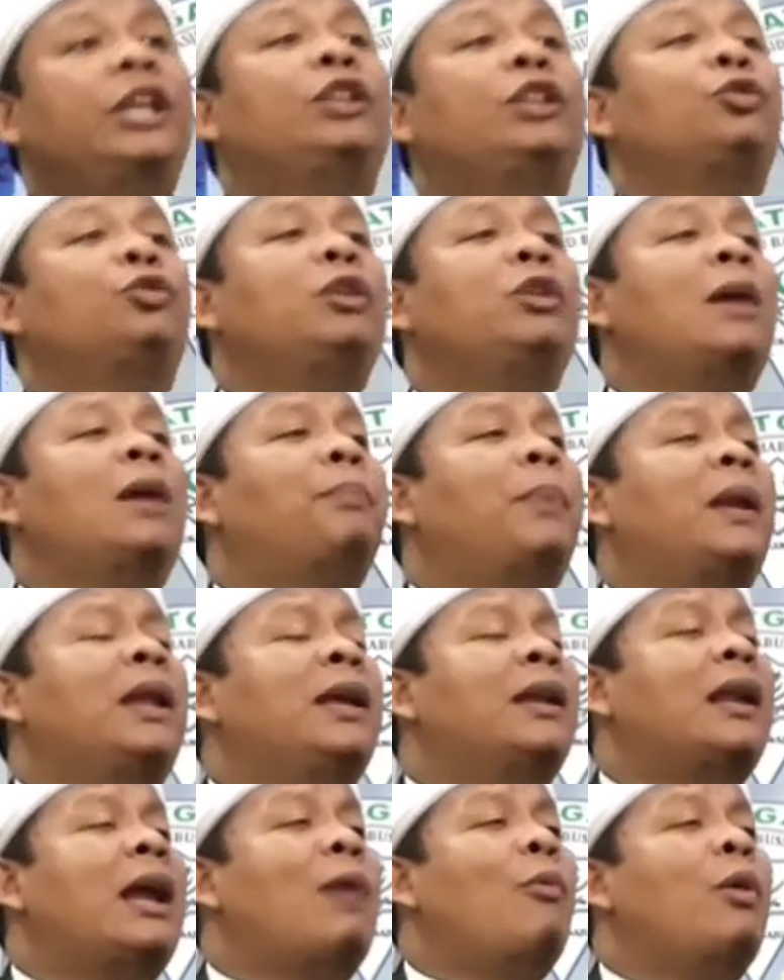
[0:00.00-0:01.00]
Itu yang
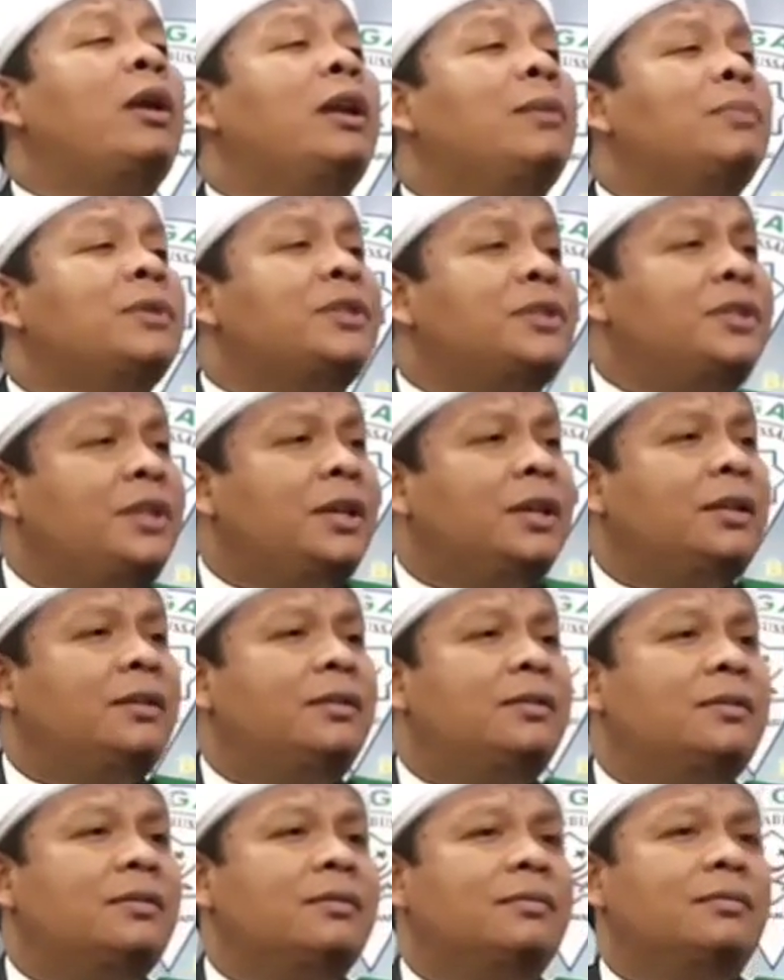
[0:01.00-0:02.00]
paling rawan di masjid.